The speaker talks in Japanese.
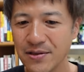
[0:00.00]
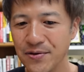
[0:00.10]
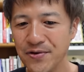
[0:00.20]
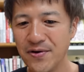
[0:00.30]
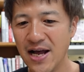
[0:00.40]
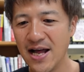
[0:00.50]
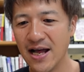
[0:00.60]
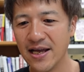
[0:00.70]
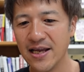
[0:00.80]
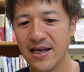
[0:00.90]
というの
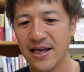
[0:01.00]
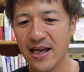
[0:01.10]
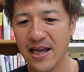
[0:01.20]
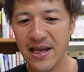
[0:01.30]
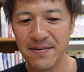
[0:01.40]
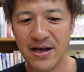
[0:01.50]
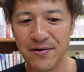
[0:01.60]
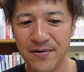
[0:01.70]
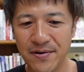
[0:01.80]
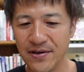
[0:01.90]
が、今
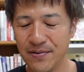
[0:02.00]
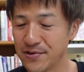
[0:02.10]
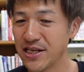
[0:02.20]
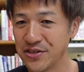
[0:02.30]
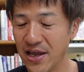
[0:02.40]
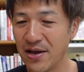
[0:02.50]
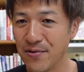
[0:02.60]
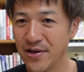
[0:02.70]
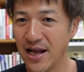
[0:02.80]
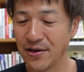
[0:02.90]
の予防接種健
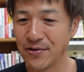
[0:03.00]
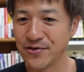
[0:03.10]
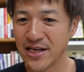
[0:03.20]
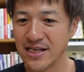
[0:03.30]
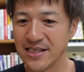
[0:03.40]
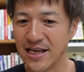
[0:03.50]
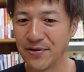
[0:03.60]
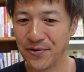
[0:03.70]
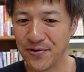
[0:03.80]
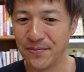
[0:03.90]
康被害救済制
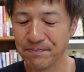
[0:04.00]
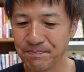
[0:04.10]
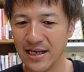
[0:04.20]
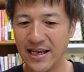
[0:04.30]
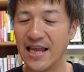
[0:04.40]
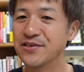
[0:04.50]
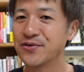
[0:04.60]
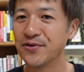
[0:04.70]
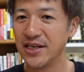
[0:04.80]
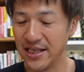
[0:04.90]
度の現
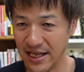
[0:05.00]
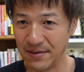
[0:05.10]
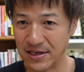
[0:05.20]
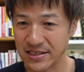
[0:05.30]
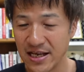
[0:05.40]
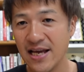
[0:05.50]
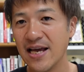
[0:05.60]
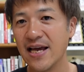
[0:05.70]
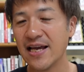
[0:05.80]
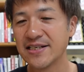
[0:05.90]
状になります。
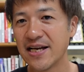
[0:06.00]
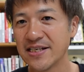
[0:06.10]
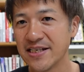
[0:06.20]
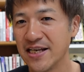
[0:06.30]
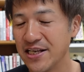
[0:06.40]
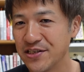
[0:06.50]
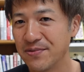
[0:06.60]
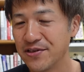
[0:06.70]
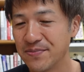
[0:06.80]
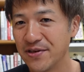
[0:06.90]
しかし、いつ
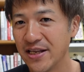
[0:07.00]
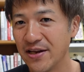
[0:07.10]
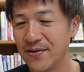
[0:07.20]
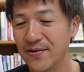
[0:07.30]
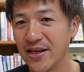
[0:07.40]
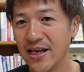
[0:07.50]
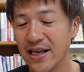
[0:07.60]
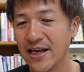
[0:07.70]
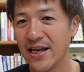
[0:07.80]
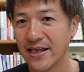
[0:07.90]
も言っているように、
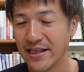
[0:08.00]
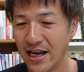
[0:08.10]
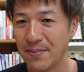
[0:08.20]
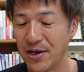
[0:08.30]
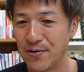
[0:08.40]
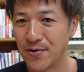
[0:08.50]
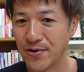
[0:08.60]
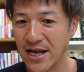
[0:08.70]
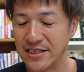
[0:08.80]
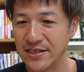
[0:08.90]
武見厚労
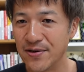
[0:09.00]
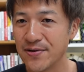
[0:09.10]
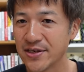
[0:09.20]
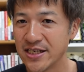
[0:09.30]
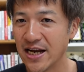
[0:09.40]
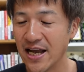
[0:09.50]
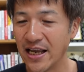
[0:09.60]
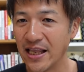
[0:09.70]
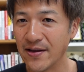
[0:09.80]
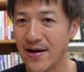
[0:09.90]
大臣の記者会
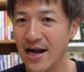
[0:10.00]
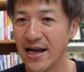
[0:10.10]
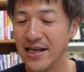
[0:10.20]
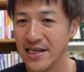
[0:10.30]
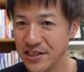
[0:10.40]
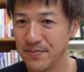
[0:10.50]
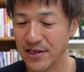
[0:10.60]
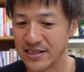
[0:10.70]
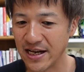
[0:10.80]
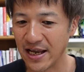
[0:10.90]
見では、いつも
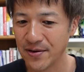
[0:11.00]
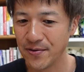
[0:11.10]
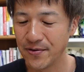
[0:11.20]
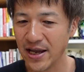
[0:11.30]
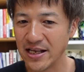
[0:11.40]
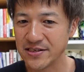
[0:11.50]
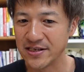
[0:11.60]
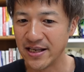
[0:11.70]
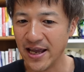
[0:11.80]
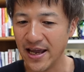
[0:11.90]
ですね、この件につ
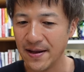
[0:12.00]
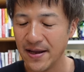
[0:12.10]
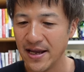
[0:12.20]
いて、